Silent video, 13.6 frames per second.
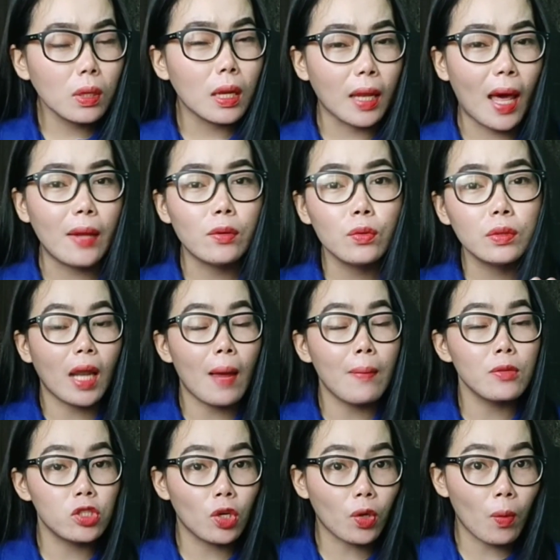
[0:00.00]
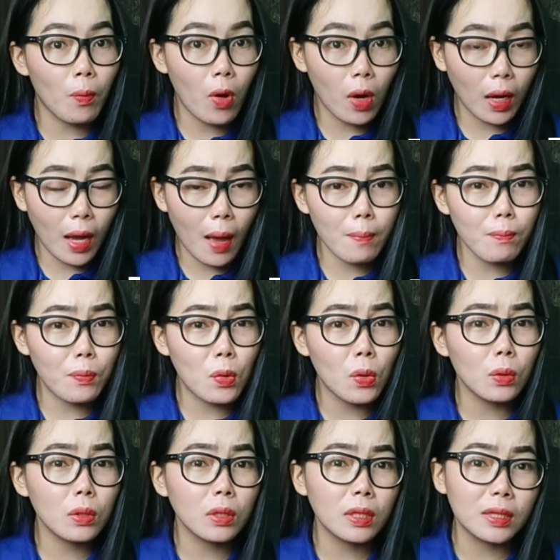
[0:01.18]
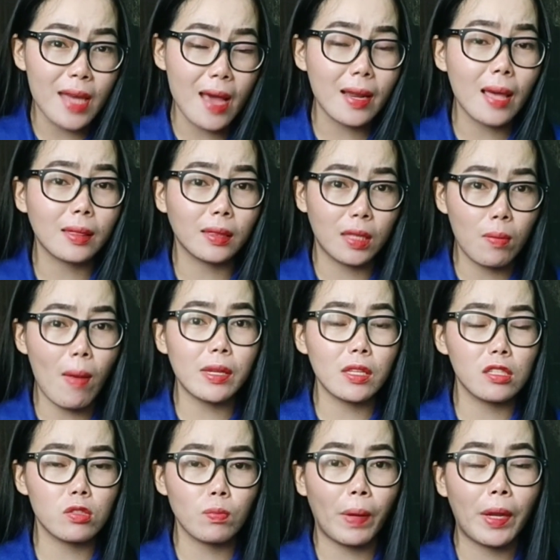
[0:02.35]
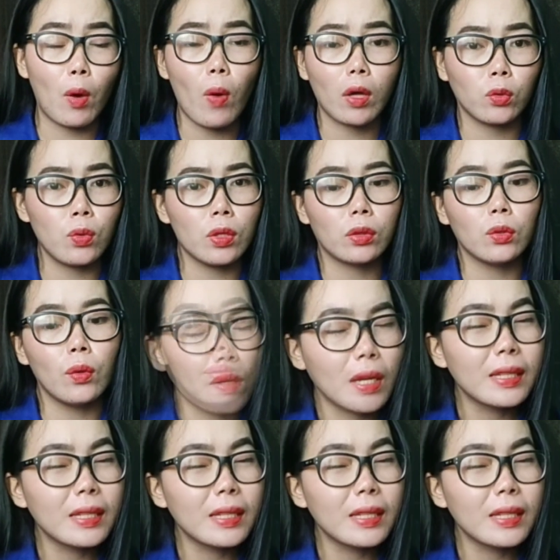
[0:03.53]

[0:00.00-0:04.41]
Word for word: Lanun yang menceroboh kampung Darat Kimanis pada waktu itu.